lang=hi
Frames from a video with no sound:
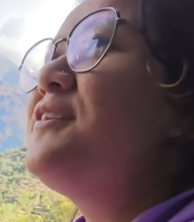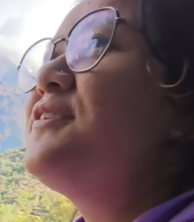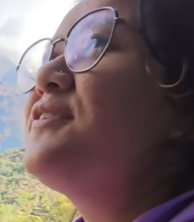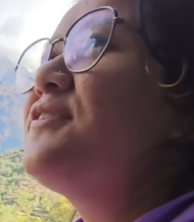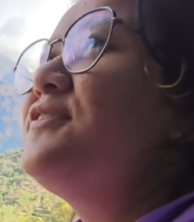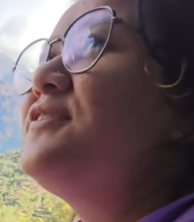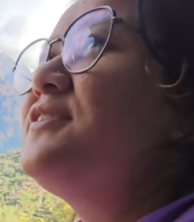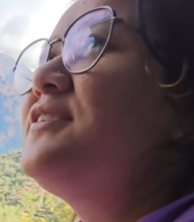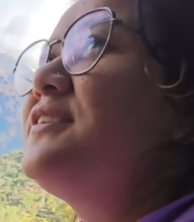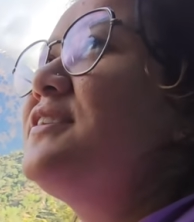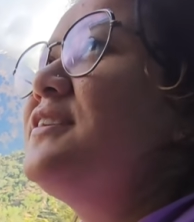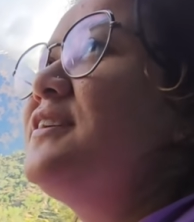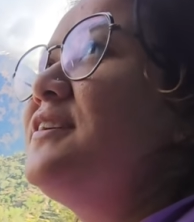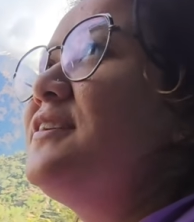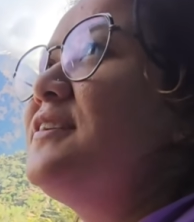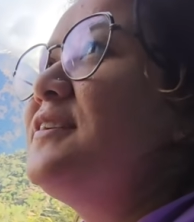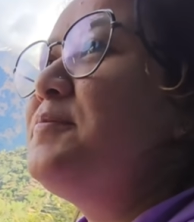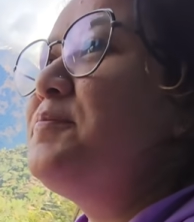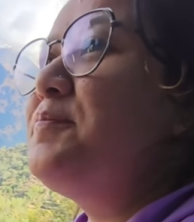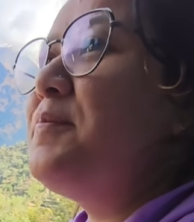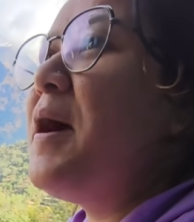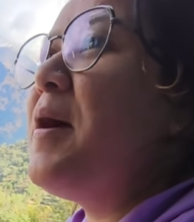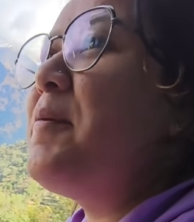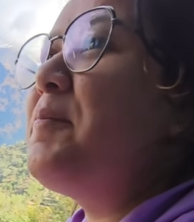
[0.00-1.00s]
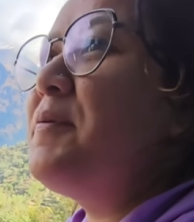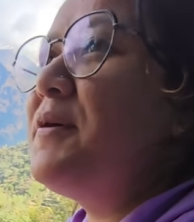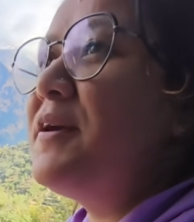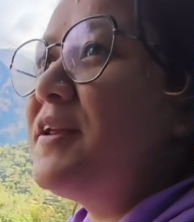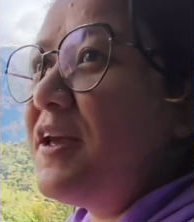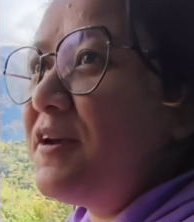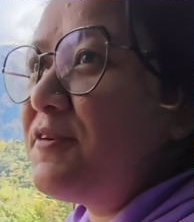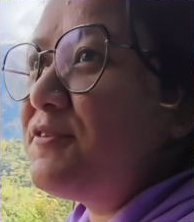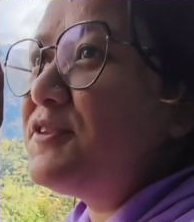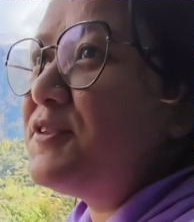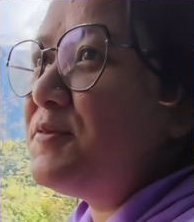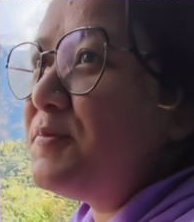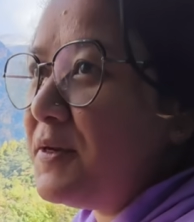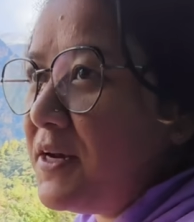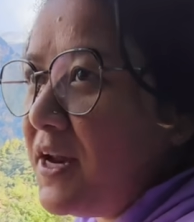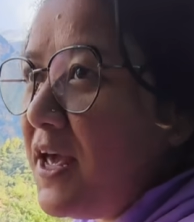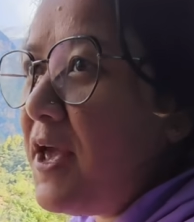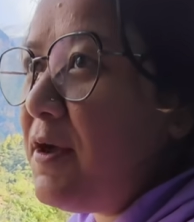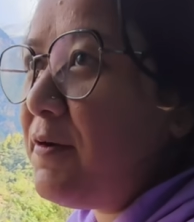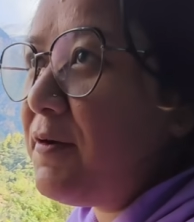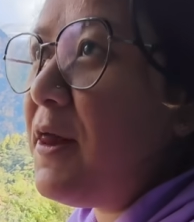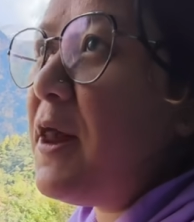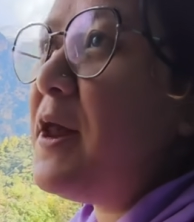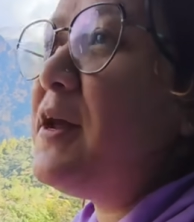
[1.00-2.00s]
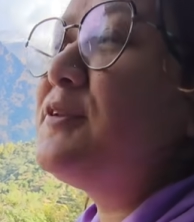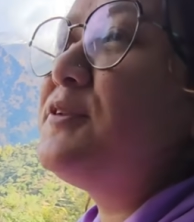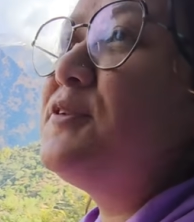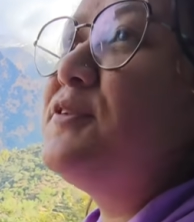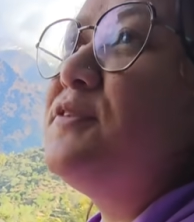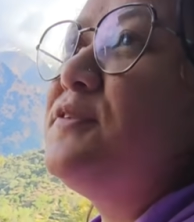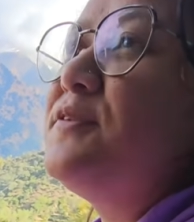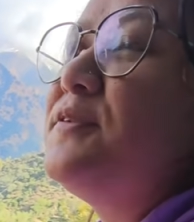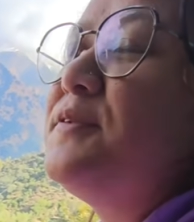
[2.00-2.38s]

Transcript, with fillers: कुछ पापड़ या कुछ बनाया होगा तो